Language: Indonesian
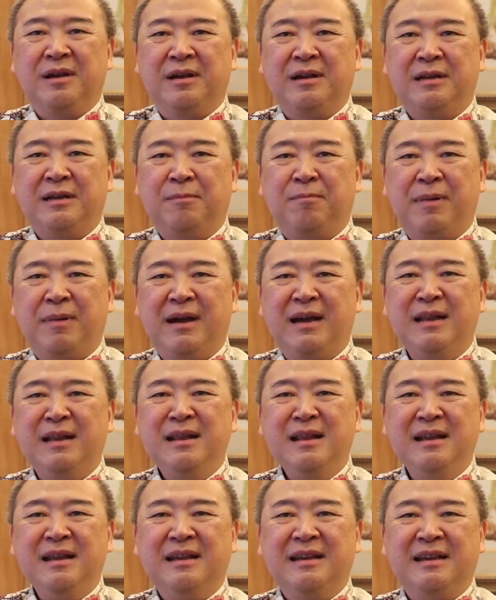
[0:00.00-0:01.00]

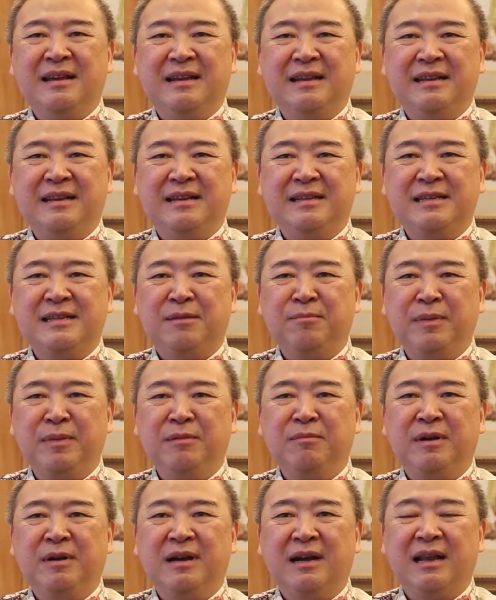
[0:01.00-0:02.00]
Kedepan, di
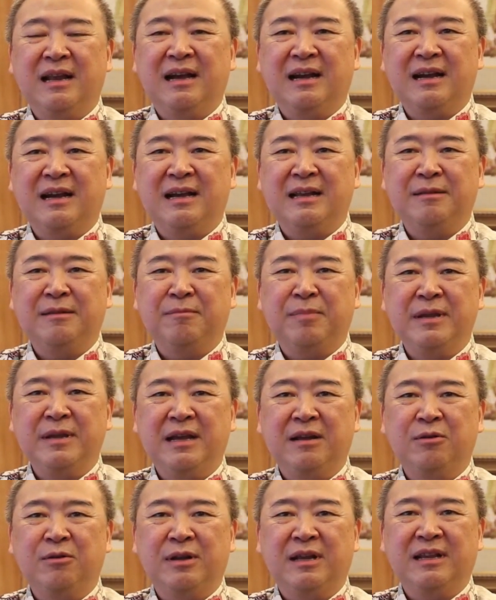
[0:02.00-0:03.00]
samping menggalakkan
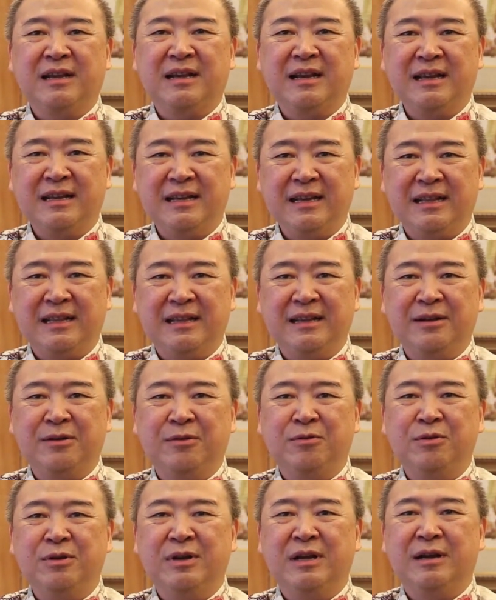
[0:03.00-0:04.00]
penyaluran kredit
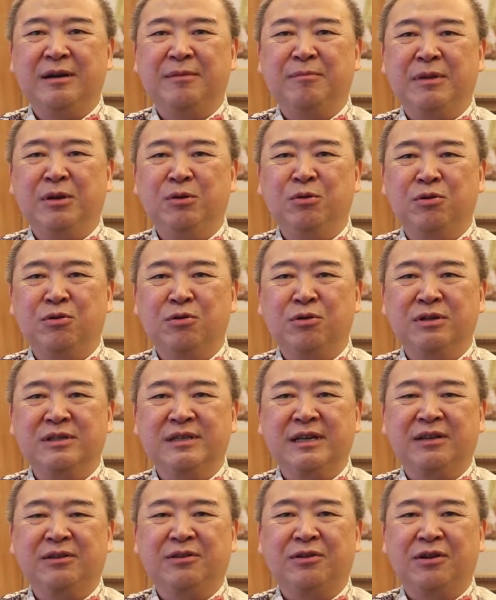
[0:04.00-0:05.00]
guna mendukung
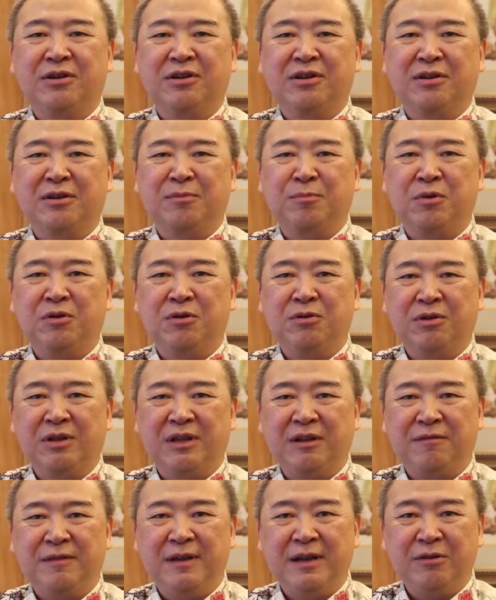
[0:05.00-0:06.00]
sektor
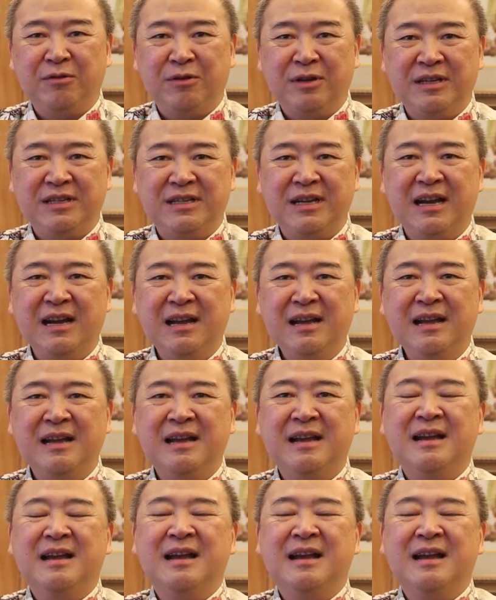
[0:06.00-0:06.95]
produktif di Indonesia,